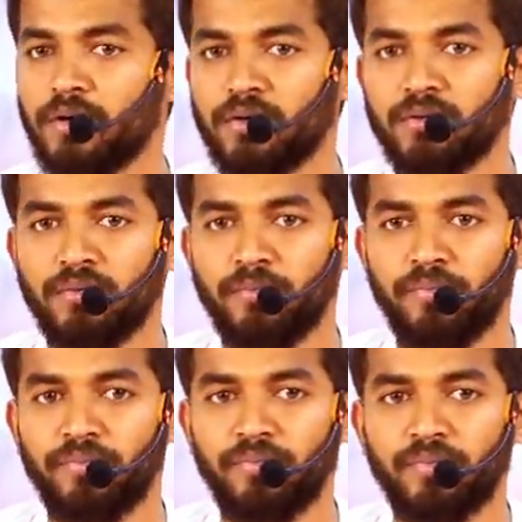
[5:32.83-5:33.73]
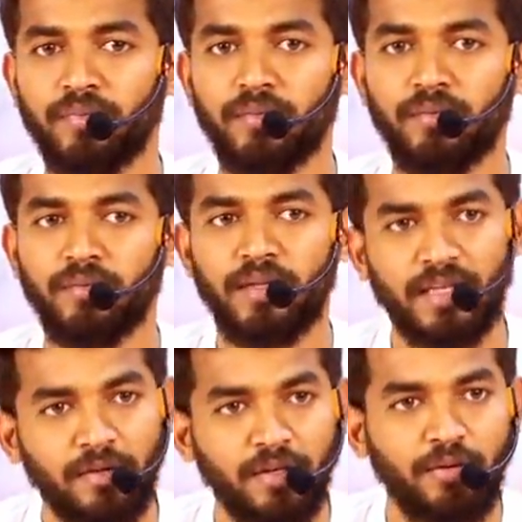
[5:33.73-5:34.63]
பண்ணணும்
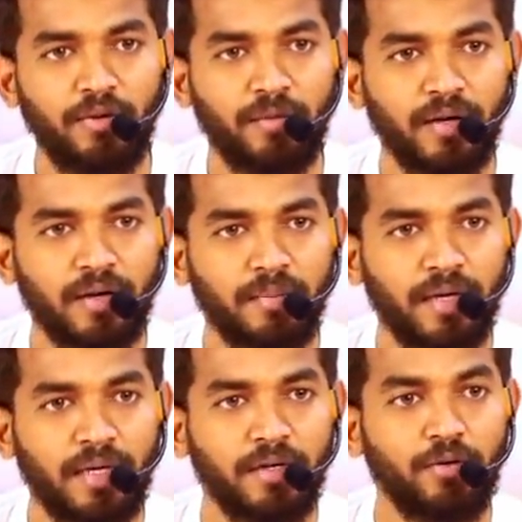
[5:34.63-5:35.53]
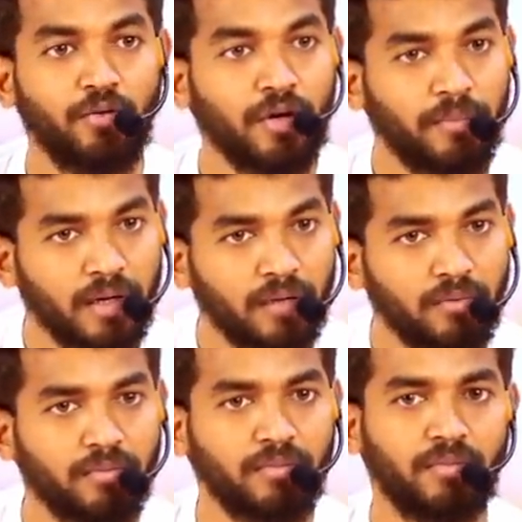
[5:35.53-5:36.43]
நீங்கள் நம்ம நியூட்ரல் பண்ணுறோமா நியூட்ரல்
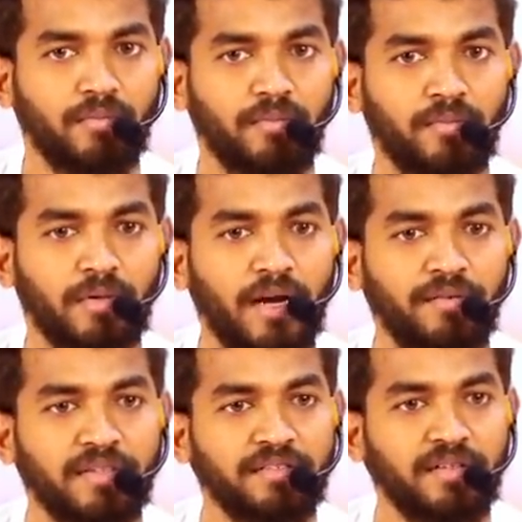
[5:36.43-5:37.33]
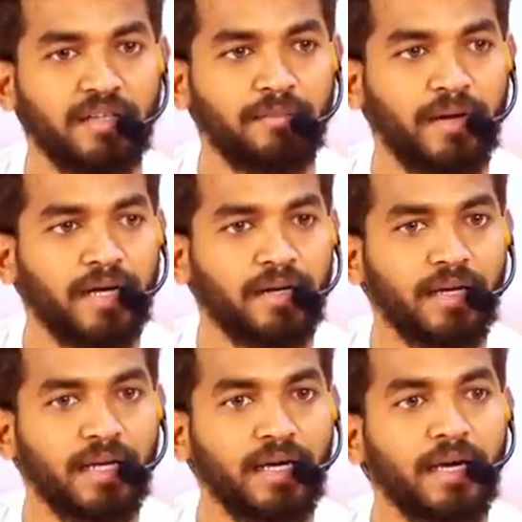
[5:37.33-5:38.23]
பண்ணணும் நான்வெஜ்ஜை விடுறது மேட்ரு
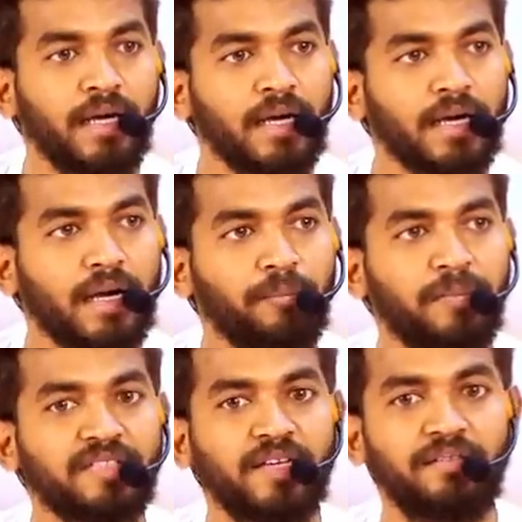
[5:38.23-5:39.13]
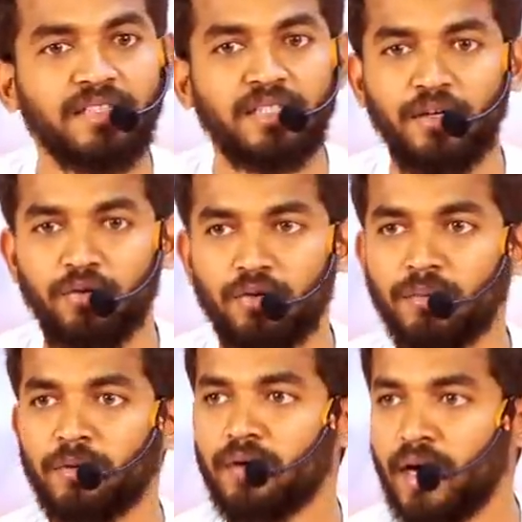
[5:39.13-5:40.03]
இல்லை கம்பல்சரி வெஜ்ஜில்
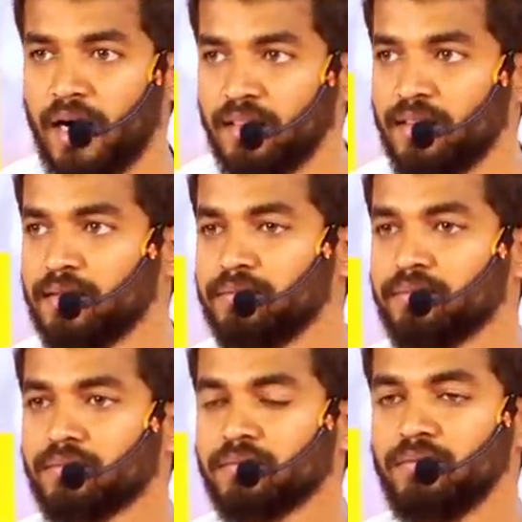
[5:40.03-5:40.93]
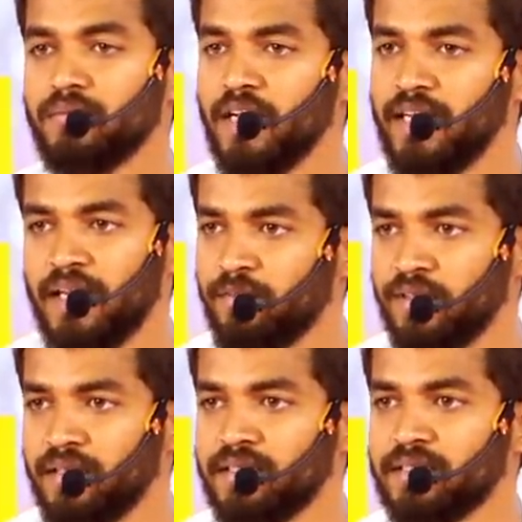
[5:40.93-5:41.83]
நியூட்ரல் பண்ணும் அடுத்து நிலம்
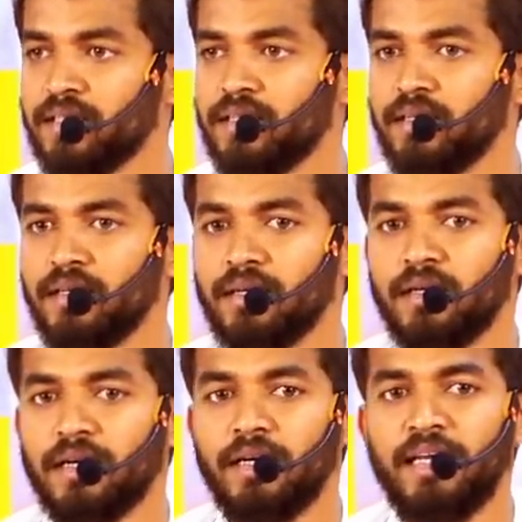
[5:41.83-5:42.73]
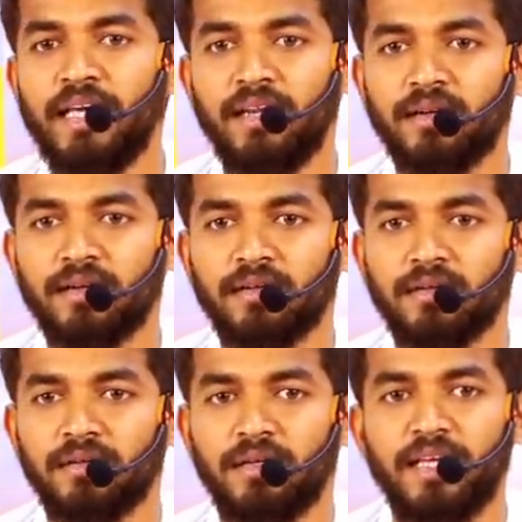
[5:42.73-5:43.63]
வந்துருச்சு நீர்
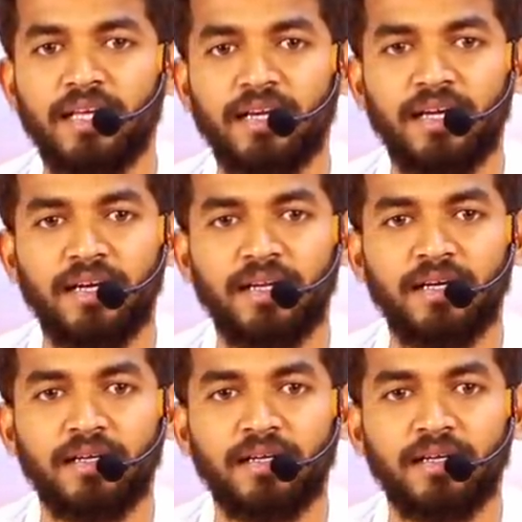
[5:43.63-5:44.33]
நீர்னா என்ன